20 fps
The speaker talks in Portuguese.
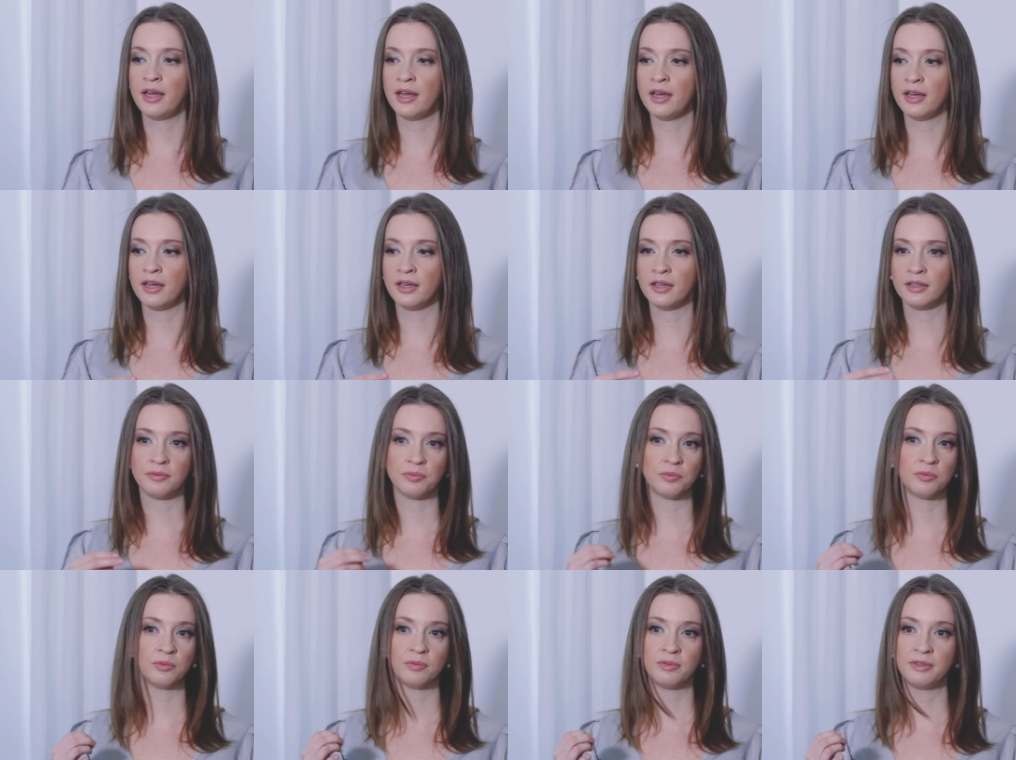
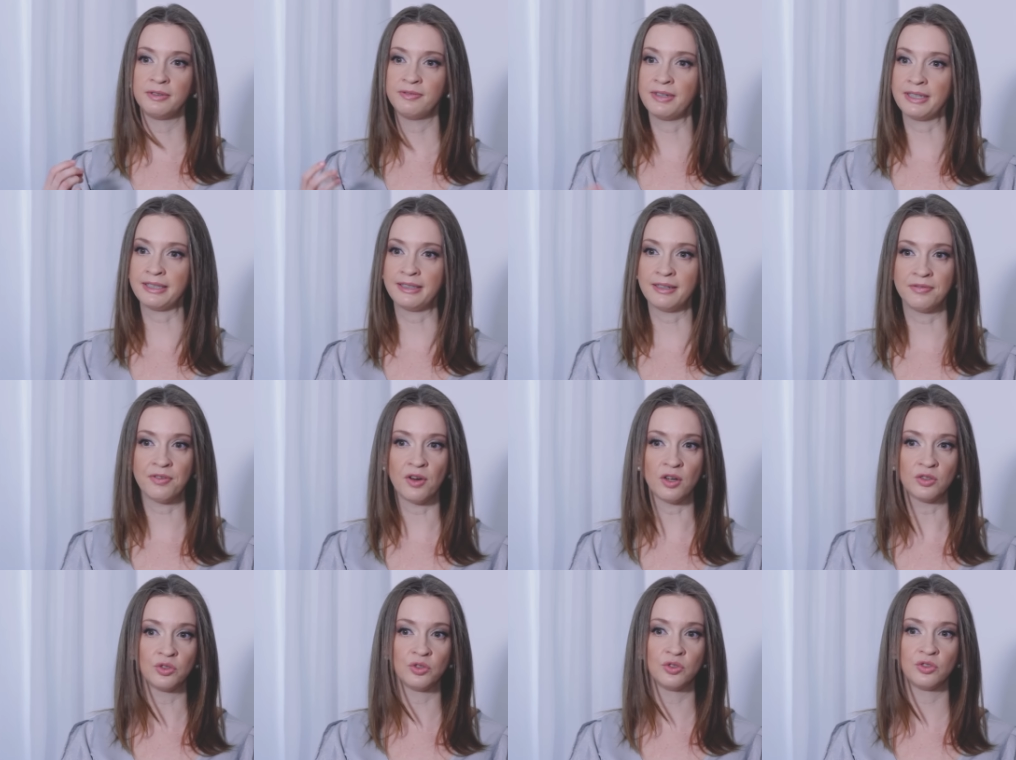é, se vai ter
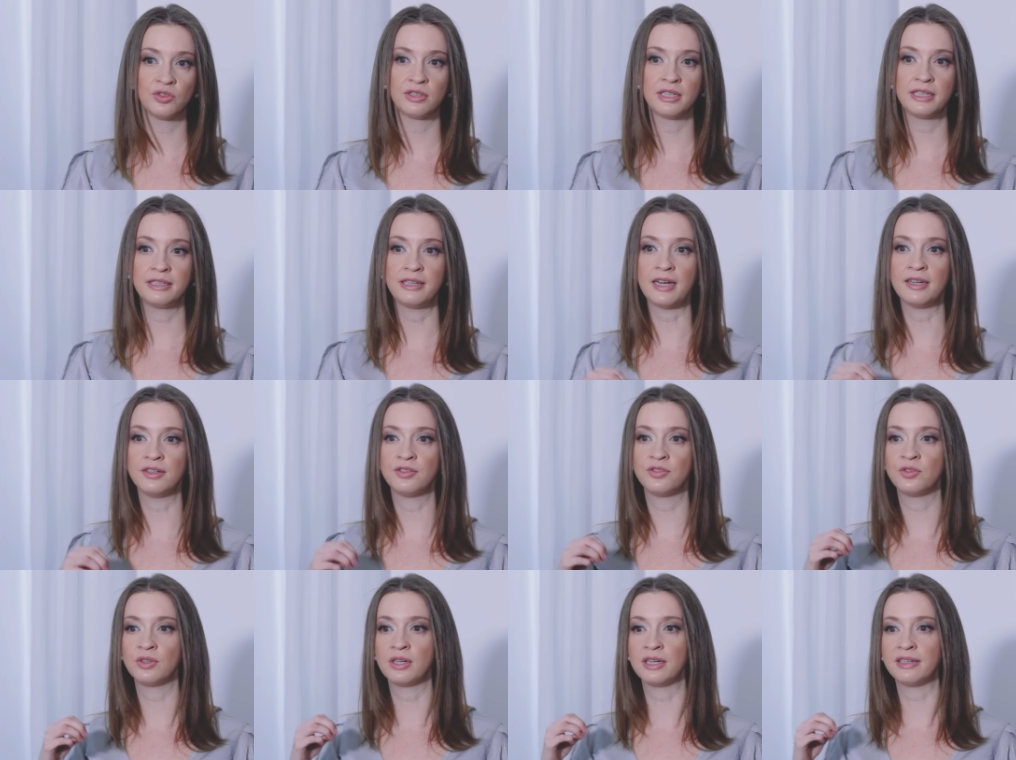foto dos
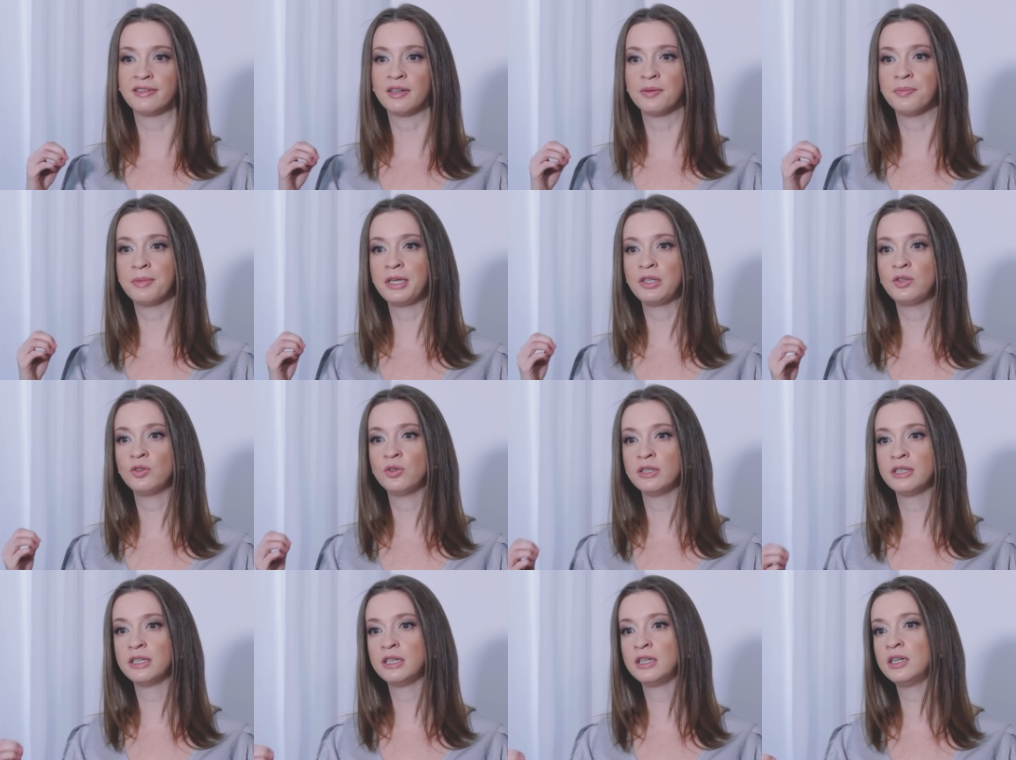detalhes do
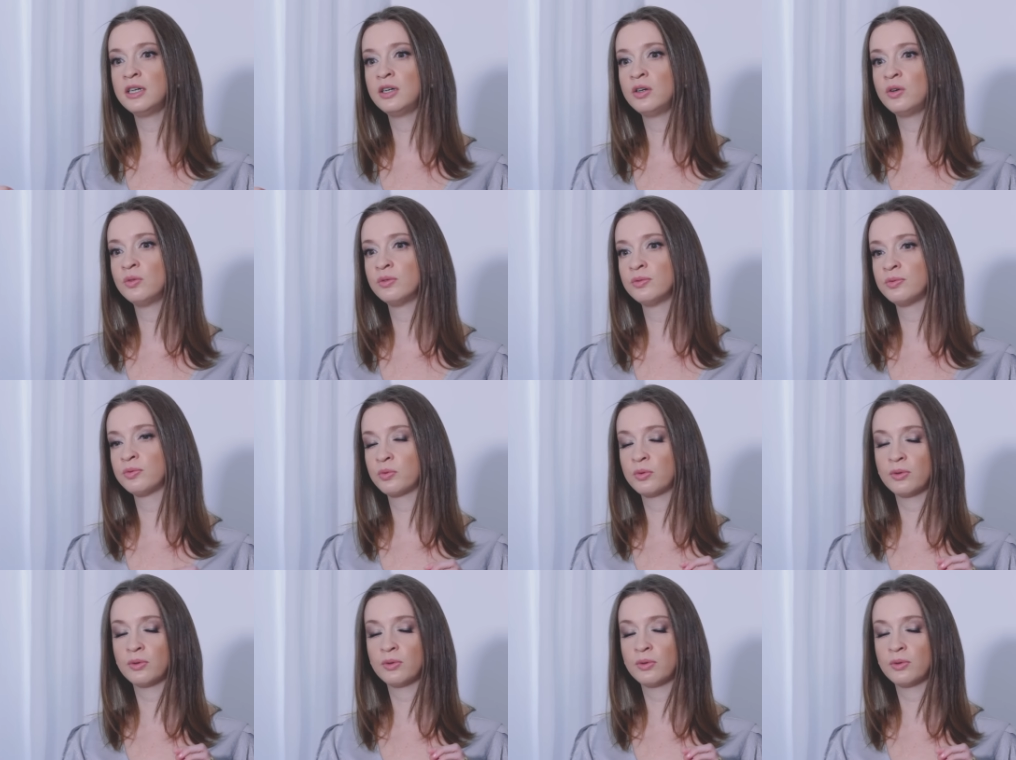casamento ou não.